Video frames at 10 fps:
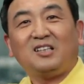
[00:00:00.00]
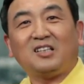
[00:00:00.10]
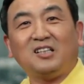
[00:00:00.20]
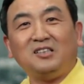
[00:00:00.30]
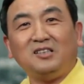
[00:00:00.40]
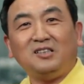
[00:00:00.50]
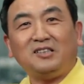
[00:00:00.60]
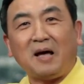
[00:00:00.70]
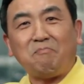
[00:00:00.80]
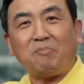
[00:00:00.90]
跟
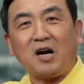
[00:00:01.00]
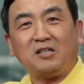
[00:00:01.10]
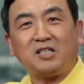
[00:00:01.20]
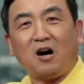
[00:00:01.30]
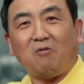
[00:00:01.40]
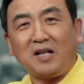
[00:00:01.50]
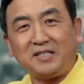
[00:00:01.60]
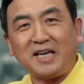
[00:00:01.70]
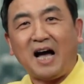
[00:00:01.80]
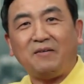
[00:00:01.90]
男伴吵完
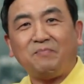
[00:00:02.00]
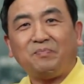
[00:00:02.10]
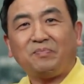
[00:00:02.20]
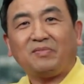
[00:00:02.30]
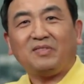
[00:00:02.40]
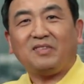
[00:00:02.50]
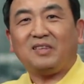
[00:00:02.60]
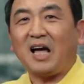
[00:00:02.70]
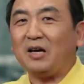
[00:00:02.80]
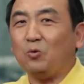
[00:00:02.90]
架，
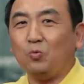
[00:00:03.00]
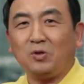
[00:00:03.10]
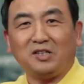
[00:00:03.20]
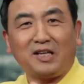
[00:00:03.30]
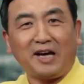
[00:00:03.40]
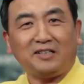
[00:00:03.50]
她又无可奈